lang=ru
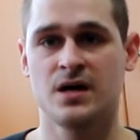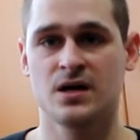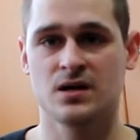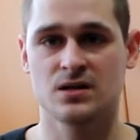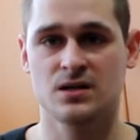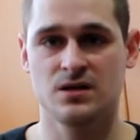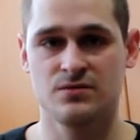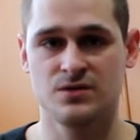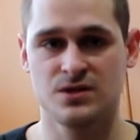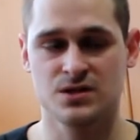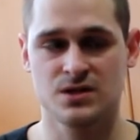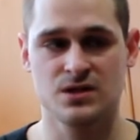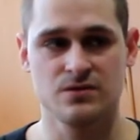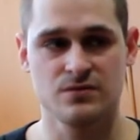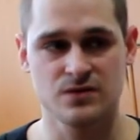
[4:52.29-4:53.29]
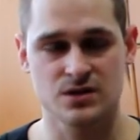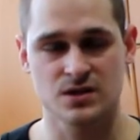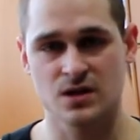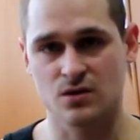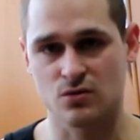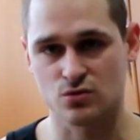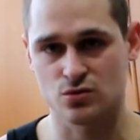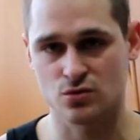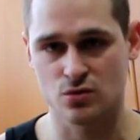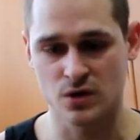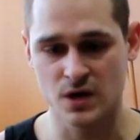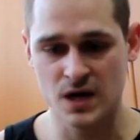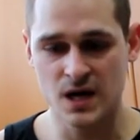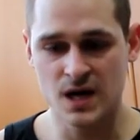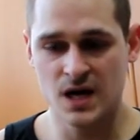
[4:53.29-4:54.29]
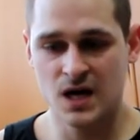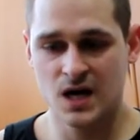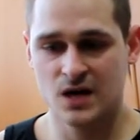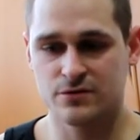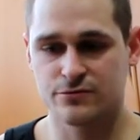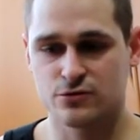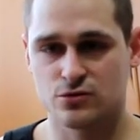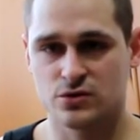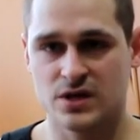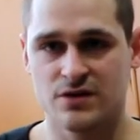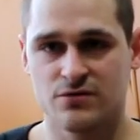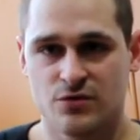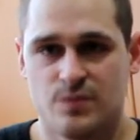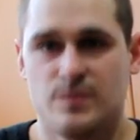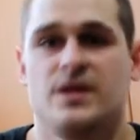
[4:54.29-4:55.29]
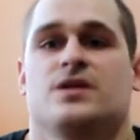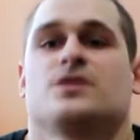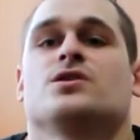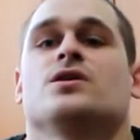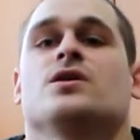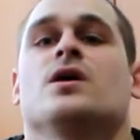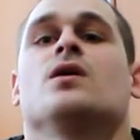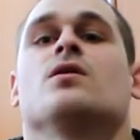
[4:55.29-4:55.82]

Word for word: когда вы не скидываете нагрузку э, в суставы, в плечи,